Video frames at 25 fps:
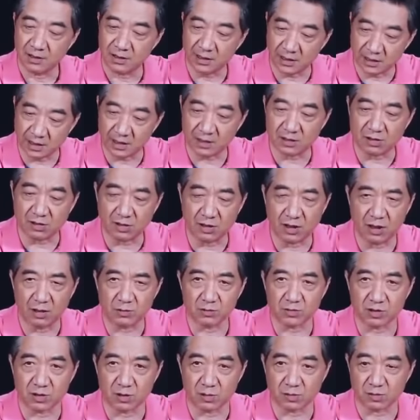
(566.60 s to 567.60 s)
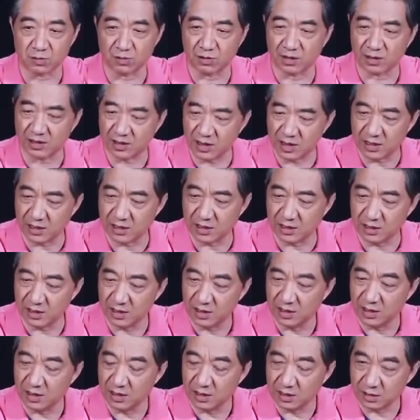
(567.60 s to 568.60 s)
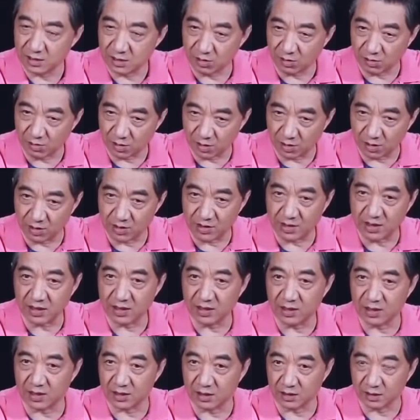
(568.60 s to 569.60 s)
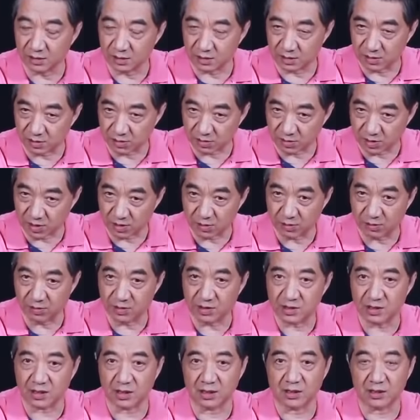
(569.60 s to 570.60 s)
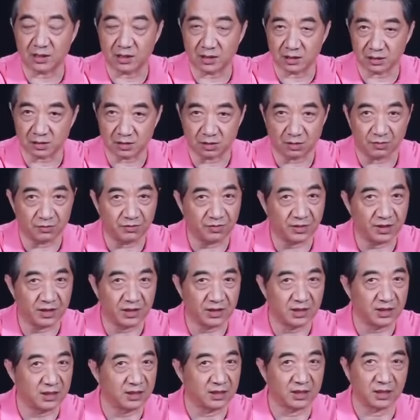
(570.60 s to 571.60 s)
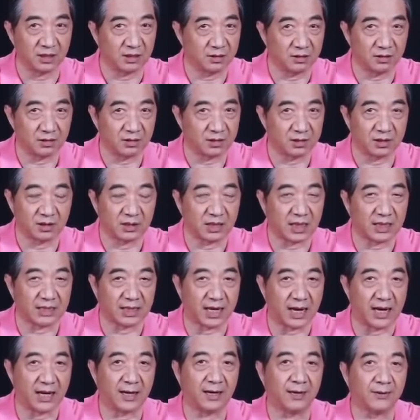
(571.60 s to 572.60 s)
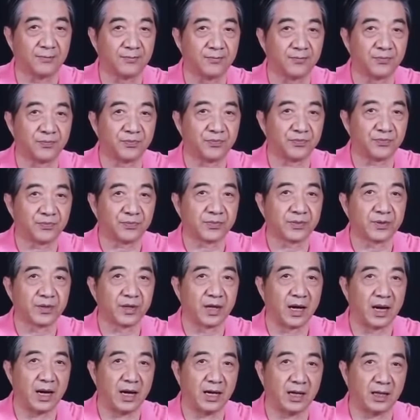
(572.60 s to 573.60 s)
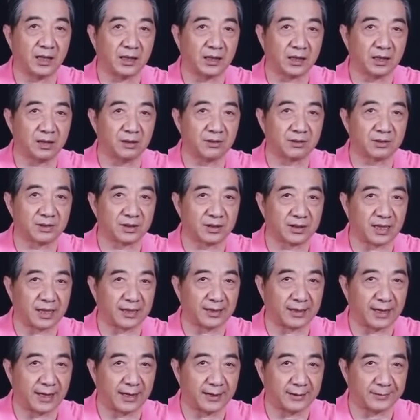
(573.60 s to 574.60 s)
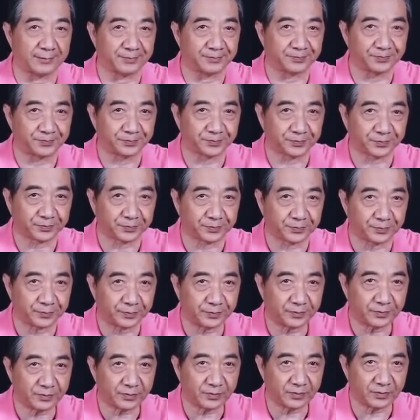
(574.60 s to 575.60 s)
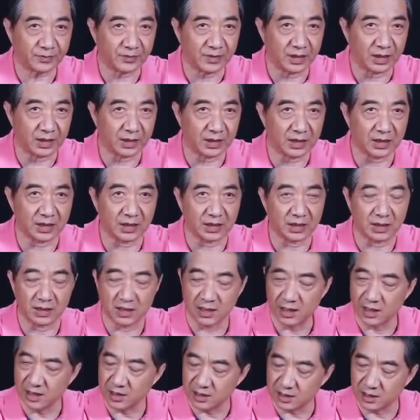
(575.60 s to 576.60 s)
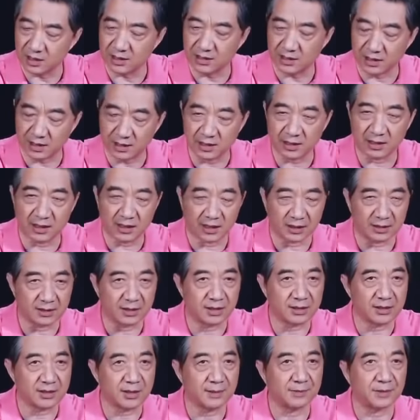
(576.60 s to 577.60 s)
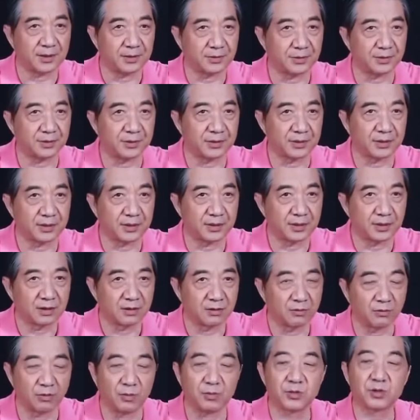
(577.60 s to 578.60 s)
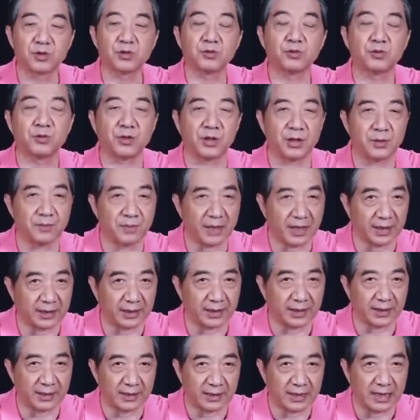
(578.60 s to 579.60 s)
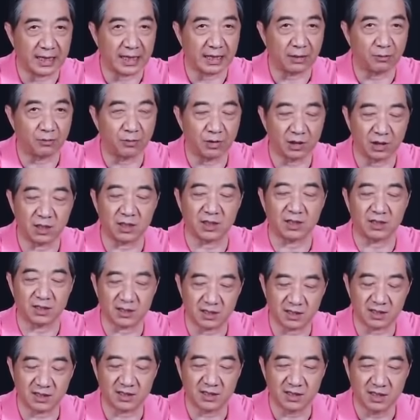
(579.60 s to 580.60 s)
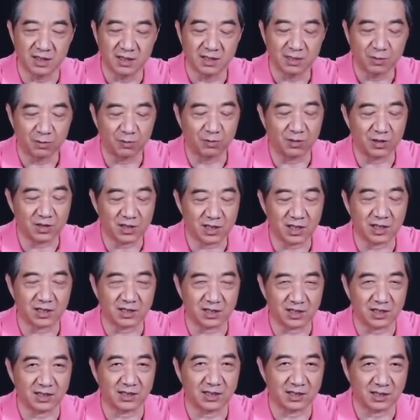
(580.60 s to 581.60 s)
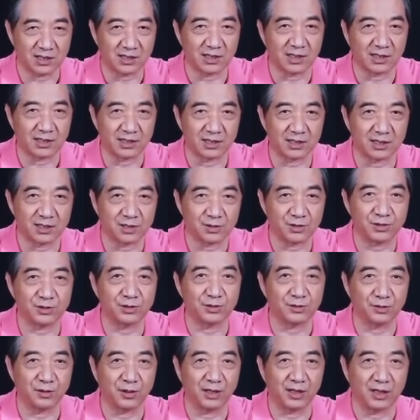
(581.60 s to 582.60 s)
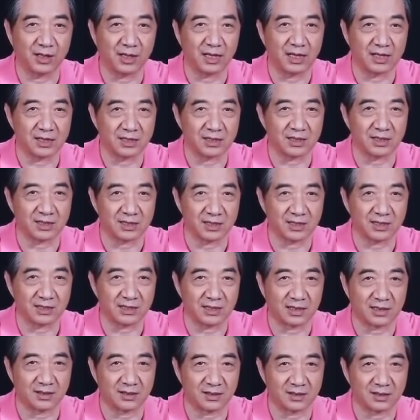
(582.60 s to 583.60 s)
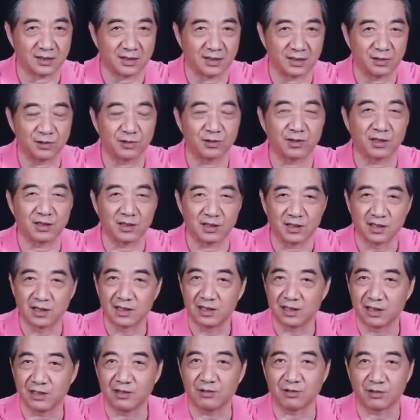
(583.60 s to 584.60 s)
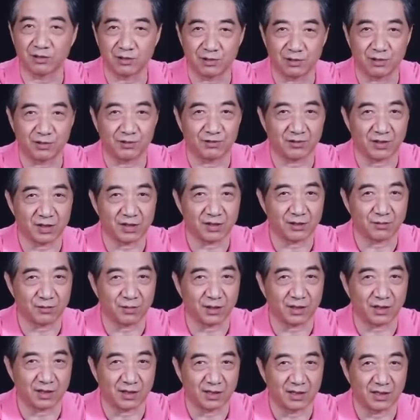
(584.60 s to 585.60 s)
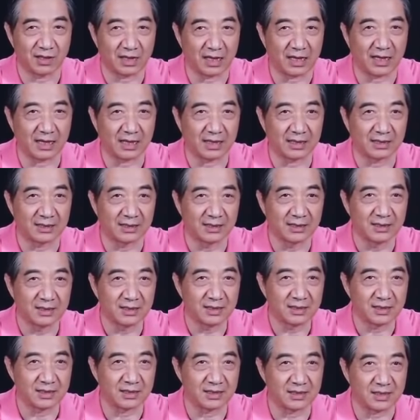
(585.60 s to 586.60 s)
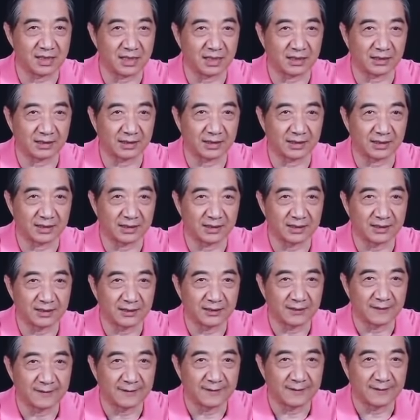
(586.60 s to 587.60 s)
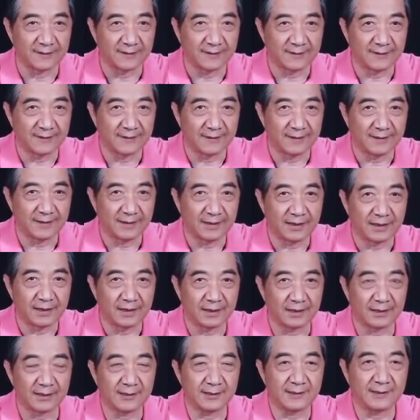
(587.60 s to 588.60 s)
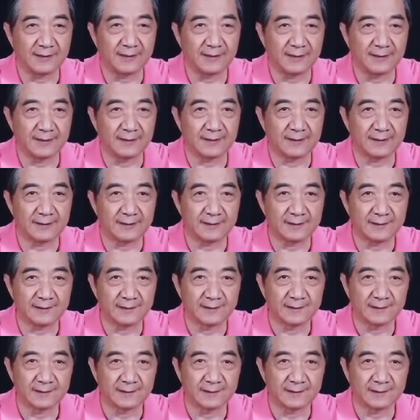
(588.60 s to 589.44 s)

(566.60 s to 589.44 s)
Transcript: 现在造航母造不出来，但是造核潜艇、造常规潜艇、造飞机，那俄罗斯大拿。啊，俄罗斯大拿，这个这个潜艇两千三百吨，我们中国也买了啊！我这我上这个潜艇上去过啊，上这个潜艇是六个六个鱼雷发射管啊，是这样的。呃，